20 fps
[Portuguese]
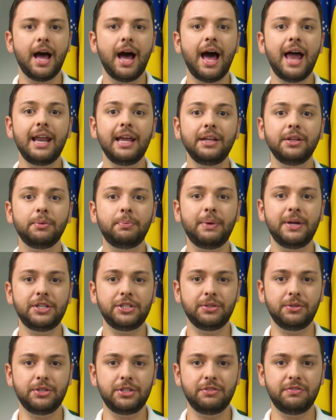Além do
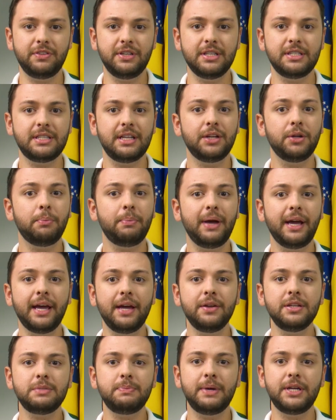pedido de vista, no
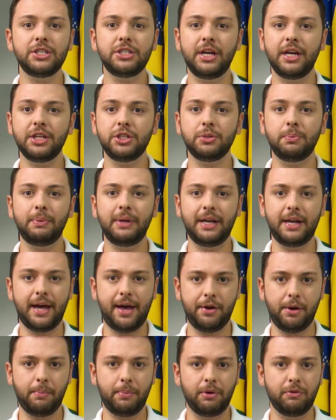pequeno expediente o
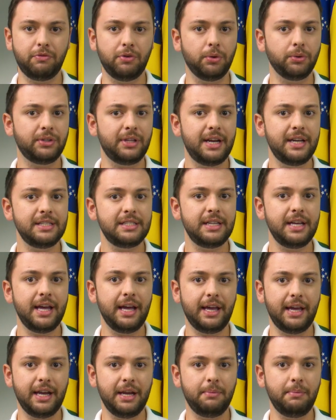plenário aprovou 13
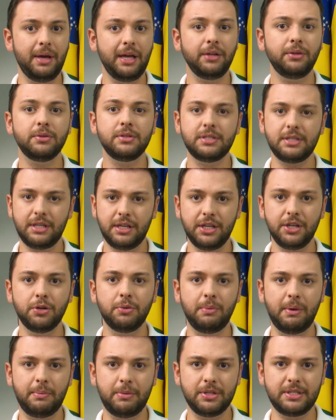requerimentos e
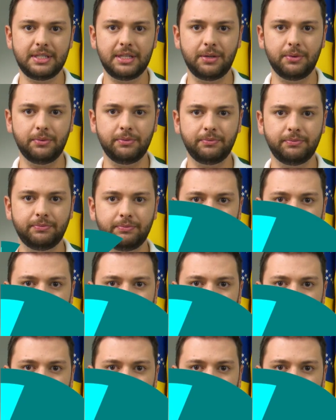uma moção.